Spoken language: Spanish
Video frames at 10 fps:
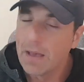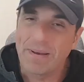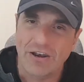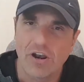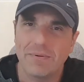
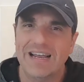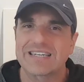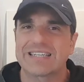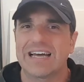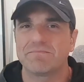pero el
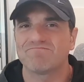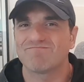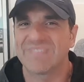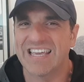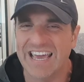Barça
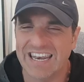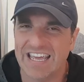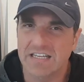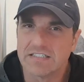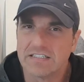
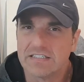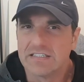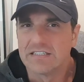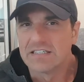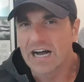tiene
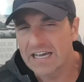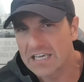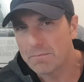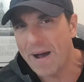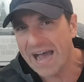Ay,
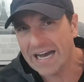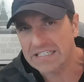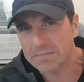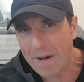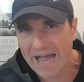
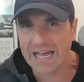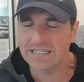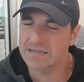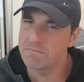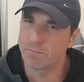bajas,
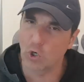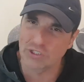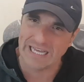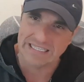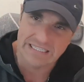bajas
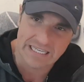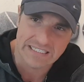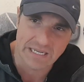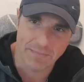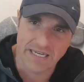
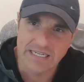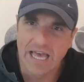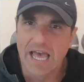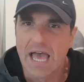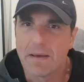importantísimas
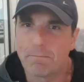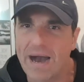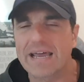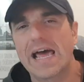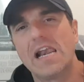
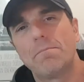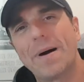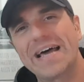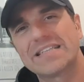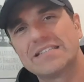para el
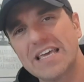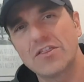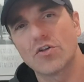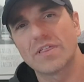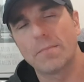
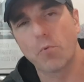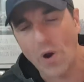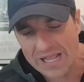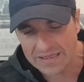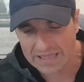partido de
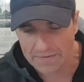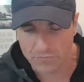vuelta.